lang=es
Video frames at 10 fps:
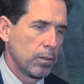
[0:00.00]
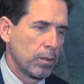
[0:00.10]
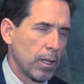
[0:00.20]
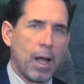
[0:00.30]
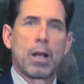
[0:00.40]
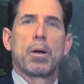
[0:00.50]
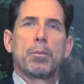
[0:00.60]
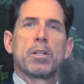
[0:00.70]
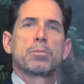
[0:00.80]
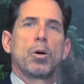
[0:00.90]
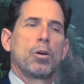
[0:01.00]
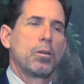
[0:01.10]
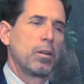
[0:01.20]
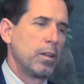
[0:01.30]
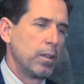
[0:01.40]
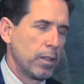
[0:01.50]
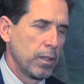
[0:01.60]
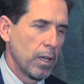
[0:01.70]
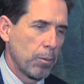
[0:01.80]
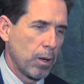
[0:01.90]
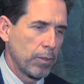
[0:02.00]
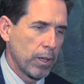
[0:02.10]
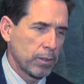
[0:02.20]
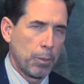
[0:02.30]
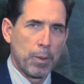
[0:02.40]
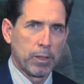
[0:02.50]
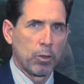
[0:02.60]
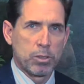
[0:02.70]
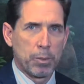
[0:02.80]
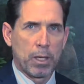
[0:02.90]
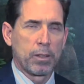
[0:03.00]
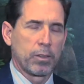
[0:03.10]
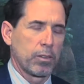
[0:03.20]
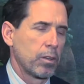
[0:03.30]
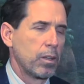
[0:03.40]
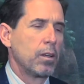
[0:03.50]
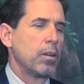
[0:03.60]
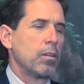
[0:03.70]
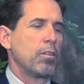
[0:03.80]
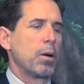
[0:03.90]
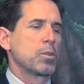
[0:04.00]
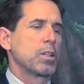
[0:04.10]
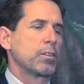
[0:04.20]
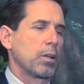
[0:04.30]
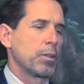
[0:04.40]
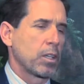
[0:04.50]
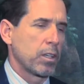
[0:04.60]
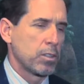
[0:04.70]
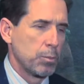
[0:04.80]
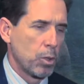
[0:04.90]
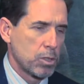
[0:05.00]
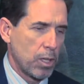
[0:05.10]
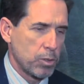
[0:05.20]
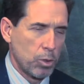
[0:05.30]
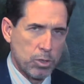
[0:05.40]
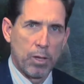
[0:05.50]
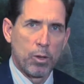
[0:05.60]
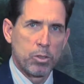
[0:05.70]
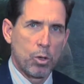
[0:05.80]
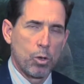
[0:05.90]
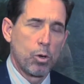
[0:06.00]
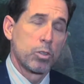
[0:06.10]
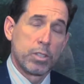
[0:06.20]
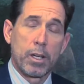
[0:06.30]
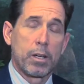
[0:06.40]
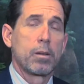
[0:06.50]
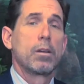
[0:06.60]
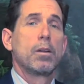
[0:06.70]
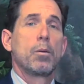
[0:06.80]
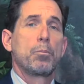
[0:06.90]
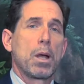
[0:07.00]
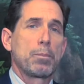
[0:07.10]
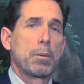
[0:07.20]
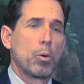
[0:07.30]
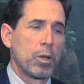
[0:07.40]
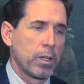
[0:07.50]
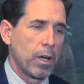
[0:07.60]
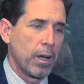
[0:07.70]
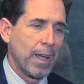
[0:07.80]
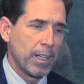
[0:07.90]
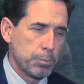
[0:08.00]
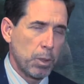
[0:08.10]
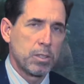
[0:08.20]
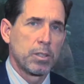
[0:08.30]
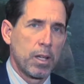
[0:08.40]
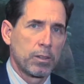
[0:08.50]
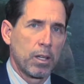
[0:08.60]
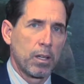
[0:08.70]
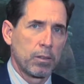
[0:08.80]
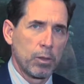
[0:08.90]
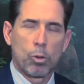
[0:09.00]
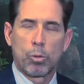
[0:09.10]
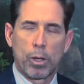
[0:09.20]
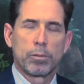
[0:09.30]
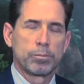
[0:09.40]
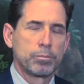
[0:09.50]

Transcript: del alma mismo y habla directamente a los inmigrantes. Veamos la entrevista que hicimos hace unos años con José Pepe Mujica, ex presidente de Uruguay.